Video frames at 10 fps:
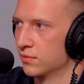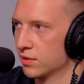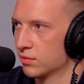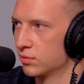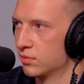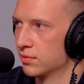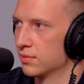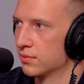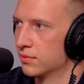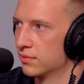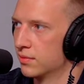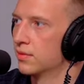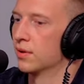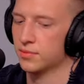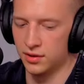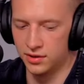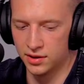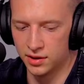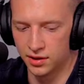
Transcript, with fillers: warst gut äh, am Trainieren,